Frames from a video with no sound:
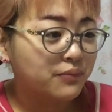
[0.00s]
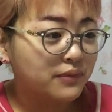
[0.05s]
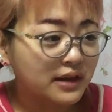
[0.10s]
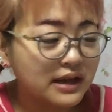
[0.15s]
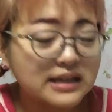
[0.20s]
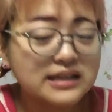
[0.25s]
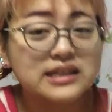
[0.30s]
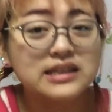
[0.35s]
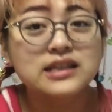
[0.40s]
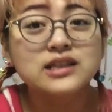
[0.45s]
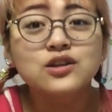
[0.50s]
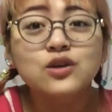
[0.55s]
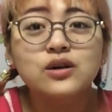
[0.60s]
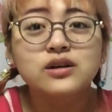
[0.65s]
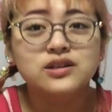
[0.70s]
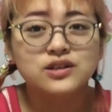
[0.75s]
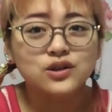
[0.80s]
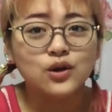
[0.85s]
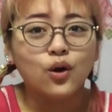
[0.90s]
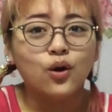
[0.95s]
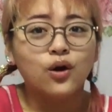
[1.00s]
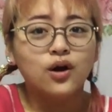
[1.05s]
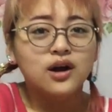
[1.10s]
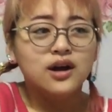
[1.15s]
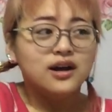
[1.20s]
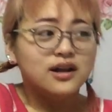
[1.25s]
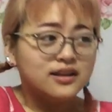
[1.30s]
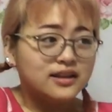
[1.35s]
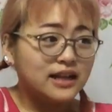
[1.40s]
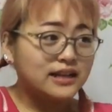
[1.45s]
いや、しんどいですよ。
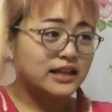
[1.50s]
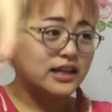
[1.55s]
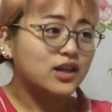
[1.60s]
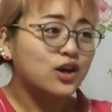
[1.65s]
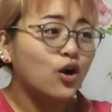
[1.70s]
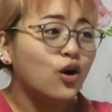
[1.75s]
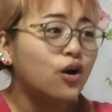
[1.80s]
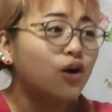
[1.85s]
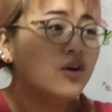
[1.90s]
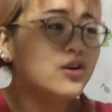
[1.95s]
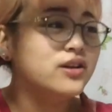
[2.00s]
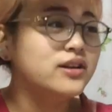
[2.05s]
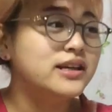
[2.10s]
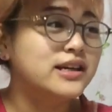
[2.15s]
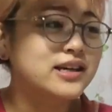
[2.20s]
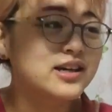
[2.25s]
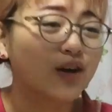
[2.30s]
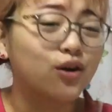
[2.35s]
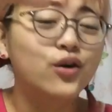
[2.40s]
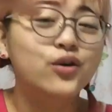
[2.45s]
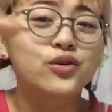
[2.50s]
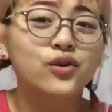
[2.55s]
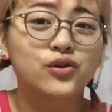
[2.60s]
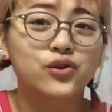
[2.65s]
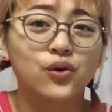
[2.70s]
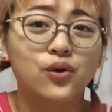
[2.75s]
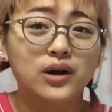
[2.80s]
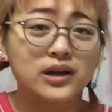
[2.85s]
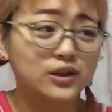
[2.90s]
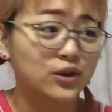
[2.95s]
だって今日に今日の
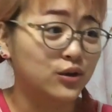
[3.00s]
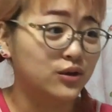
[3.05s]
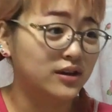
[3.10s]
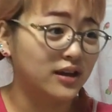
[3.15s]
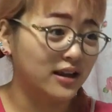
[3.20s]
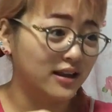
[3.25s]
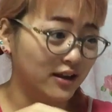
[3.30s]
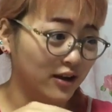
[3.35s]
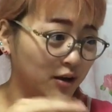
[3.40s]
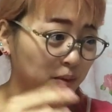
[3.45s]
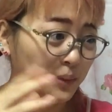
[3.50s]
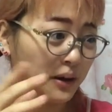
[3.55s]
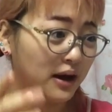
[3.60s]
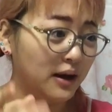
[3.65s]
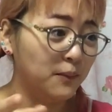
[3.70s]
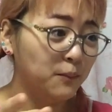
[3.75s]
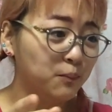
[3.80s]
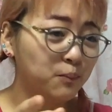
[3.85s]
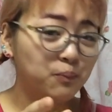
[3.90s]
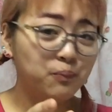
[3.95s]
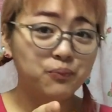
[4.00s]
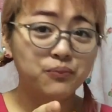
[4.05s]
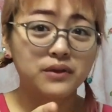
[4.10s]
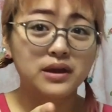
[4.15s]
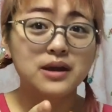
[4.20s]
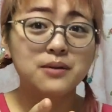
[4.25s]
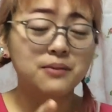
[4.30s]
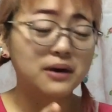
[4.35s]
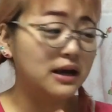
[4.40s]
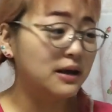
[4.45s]
動画撮ってんだよ、今。
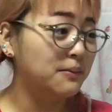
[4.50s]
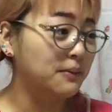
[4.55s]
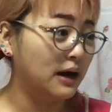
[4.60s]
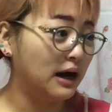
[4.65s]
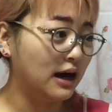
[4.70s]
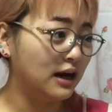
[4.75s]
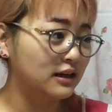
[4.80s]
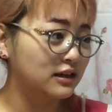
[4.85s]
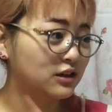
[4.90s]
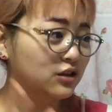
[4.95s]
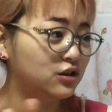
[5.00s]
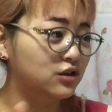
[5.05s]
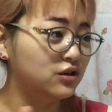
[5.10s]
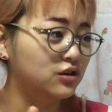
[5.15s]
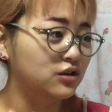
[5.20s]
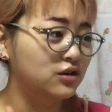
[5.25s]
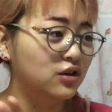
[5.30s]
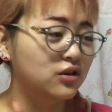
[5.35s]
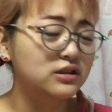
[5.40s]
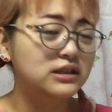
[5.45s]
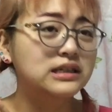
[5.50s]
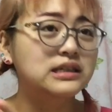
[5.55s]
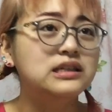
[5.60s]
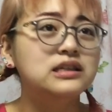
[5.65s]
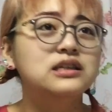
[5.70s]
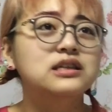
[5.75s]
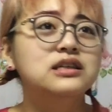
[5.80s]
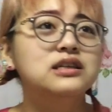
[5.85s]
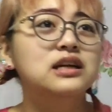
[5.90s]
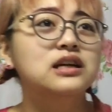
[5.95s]
今今。今日の
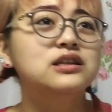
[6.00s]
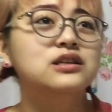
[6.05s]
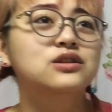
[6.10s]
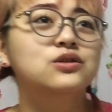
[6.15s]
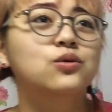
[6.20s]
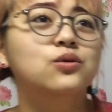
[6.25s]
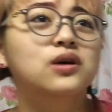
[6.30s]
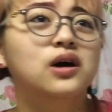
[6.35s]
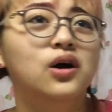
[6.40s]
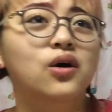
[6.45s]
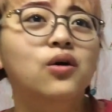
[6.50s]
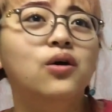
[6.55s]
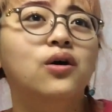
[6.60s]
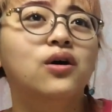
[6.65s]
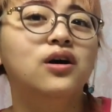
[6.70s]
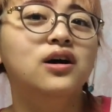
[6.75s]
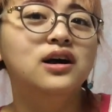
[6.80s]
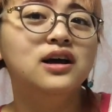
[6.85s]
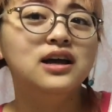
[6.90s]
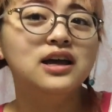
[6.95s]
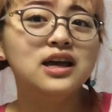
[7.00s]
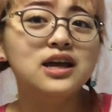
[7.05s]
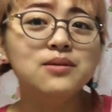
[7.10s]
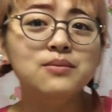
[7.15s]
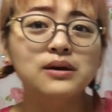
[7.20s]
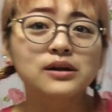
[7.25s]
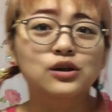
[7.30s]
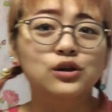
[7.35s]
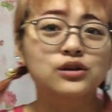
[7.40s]
7時に出す動画を今